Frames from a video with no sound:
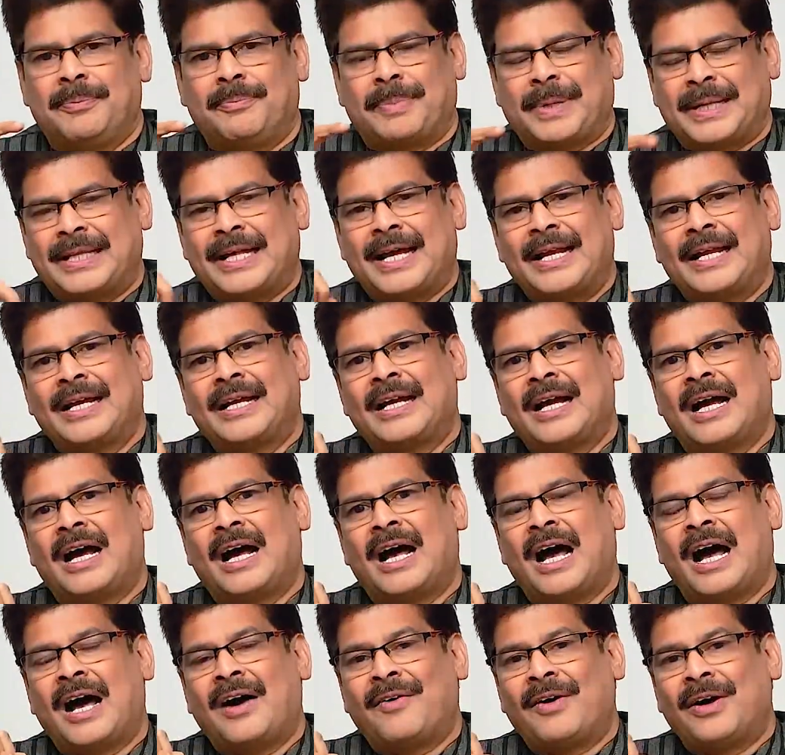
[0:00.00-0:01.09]
ప్రధానంగా
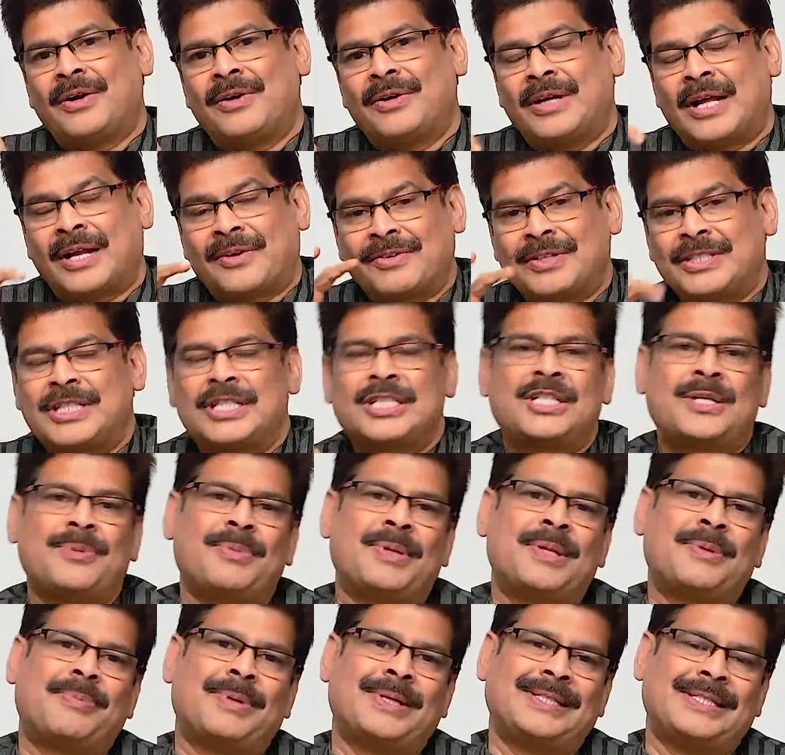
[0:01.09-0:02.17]
ఆవాలు నర్వస్ సిస్టమ్
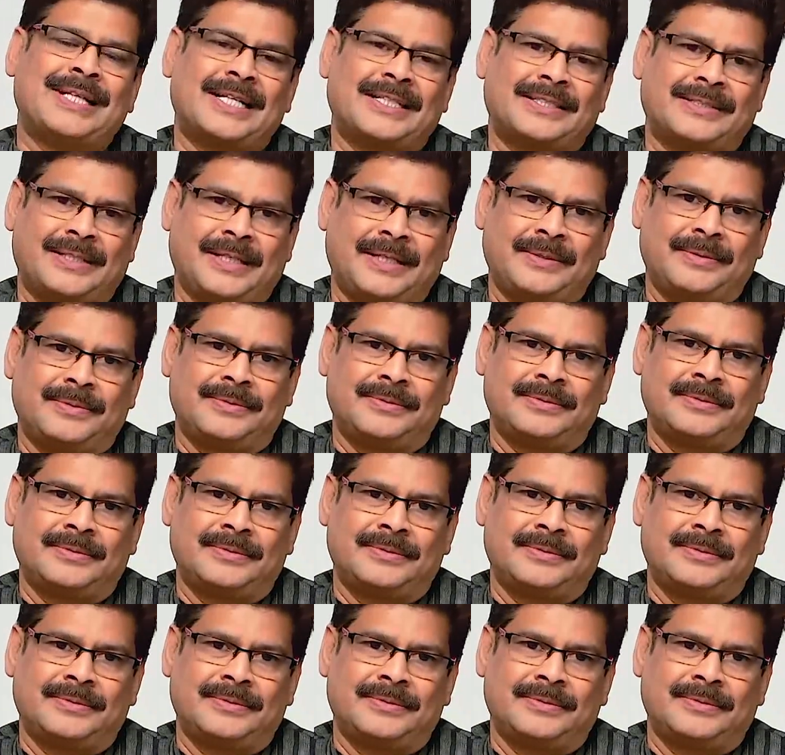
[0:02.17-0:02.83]
మీద పనిచేస్తాయి